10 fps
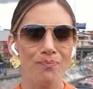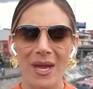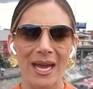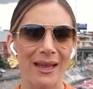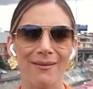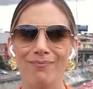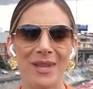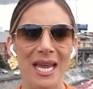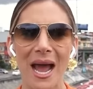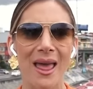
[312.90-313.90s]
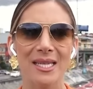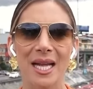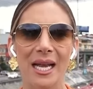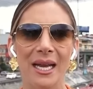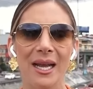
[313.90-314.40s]
eh, día de
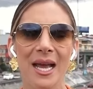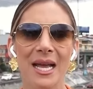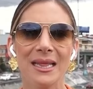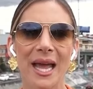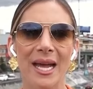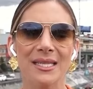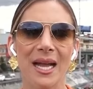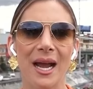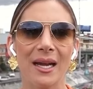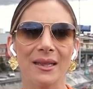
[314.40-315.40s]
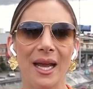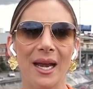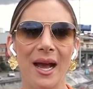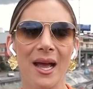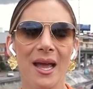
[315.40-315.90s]
salir de esta
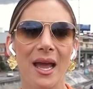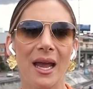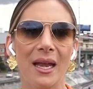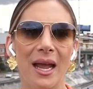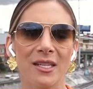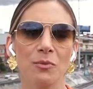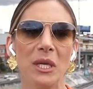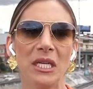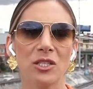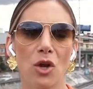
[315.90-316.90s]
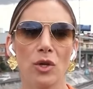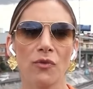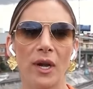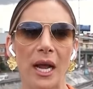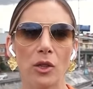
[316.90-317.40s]
cartera el exministro Luis
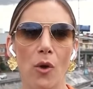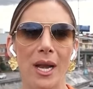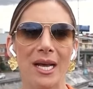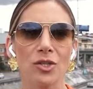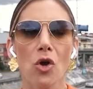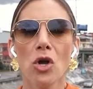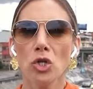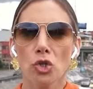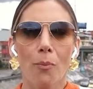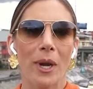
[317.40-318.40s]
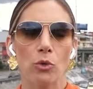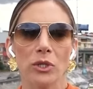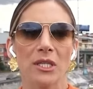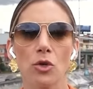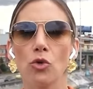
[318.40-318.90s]
Fernando Velasco, son
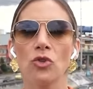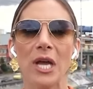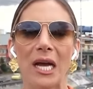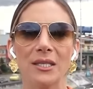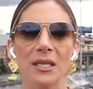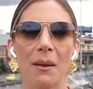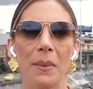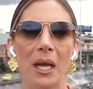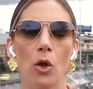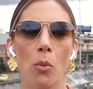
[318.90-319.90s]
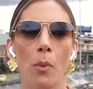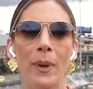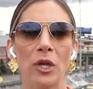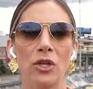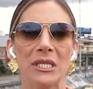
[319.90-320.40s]
preguntas que uno se hace también como
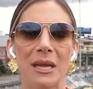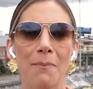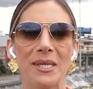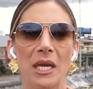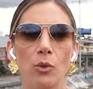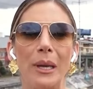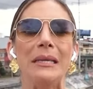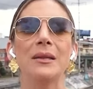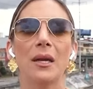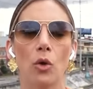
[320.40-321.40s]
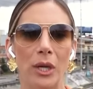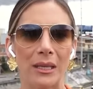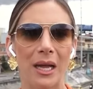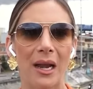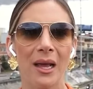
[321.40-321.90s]
periodista empezando a
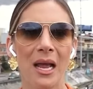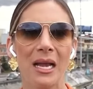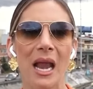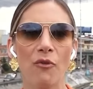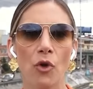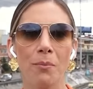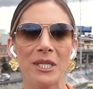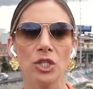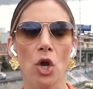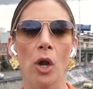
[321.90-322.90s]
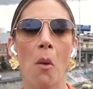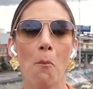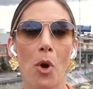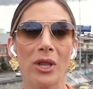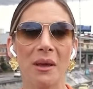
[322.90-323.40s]
interconectar la información.
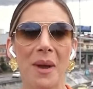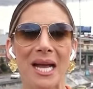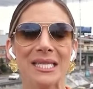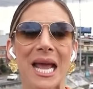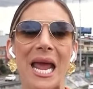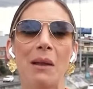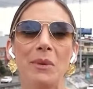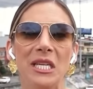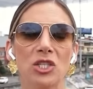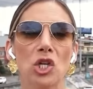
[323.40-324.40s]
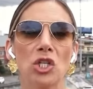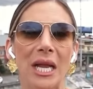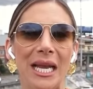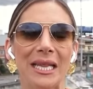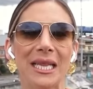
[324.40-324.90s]
Por demás, el ministro
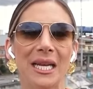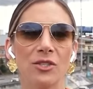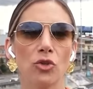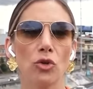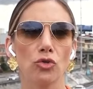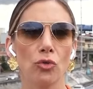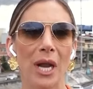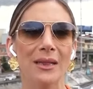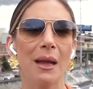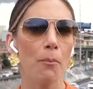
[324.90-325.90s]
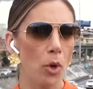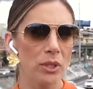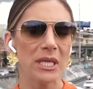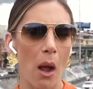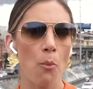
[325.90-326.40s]
saliente Néstor Osuna tampoco
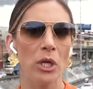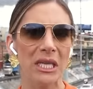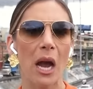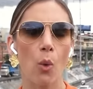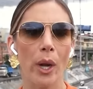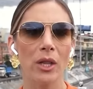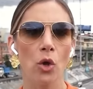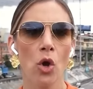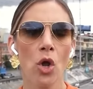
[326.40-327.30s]
estaba muy de acuerdo